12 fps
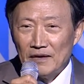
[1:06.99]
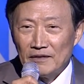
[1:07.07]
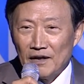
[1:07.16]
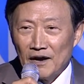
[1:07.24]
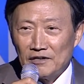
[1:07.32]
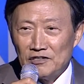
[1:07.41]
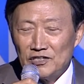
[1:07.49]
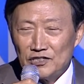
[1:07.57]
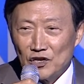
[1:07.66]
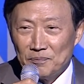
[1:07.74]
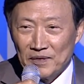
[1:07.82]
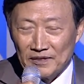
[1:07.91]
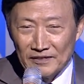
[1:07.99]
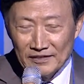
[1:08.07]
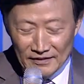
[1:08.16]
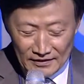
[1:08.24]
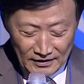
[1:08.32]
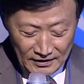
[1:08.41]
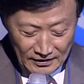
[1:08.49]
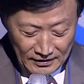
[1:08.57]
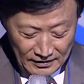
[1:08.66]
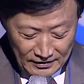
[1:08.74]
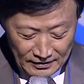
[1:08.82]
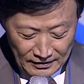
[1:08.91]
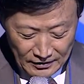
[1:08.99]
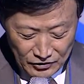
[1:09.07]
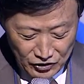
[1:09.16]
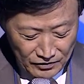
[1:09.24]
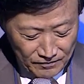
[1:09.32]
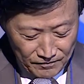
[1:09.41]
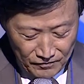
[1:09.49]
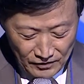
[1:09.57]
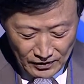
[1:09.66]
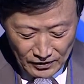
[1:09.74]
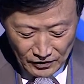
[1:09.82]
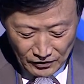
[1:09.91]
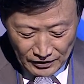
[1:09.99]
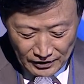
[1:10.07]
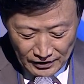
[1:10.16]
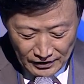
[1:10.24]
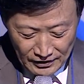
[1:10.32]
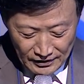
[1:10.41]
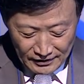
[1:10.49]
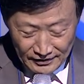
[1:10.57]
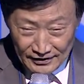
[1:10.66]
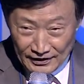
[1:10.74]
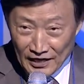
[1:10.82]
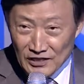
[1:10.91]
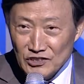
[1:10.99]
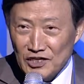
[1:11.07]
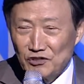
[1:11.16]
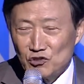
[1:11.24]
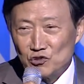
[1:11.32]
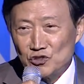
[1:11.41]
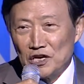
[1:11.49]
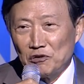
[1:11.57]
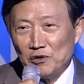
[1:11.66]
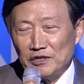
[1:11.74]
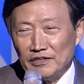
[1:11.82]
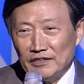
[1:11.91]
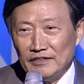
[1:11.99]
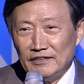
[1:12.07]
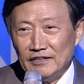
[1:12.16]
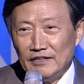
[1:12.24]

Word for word: 대한은퇴자협회는 어, 지금 여기 이 행사를 주최하고 있는